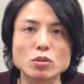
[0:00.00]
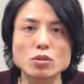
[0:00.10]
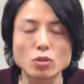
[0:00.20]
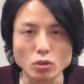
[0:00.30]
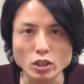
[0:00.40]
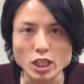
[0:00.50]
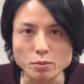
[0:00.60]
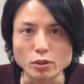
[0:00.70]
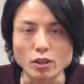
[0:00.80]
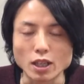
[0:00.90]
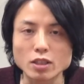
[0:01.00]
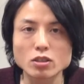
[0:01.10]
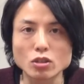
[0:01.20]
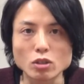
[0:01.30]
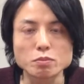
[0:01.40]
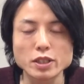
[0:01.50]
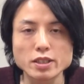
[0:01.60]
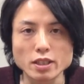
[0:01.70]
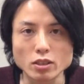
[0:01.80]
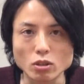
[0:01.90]

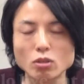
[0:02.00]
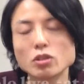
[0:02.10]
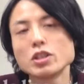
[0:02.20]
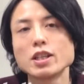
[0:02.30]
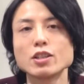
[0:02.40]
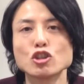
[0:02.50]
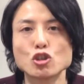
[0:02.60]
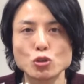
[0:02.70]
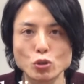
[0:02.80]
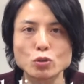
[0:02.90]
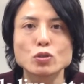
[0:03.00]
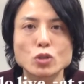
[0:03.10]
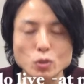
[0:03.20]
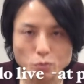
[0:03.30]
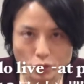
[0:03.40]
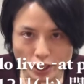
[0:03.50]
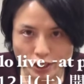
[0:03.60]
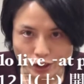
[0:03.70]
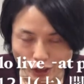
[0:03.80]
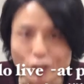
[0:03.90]
ノソロライブアットプレゼント2016
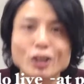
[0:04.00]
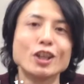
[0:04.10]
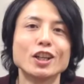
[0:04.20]
スプリング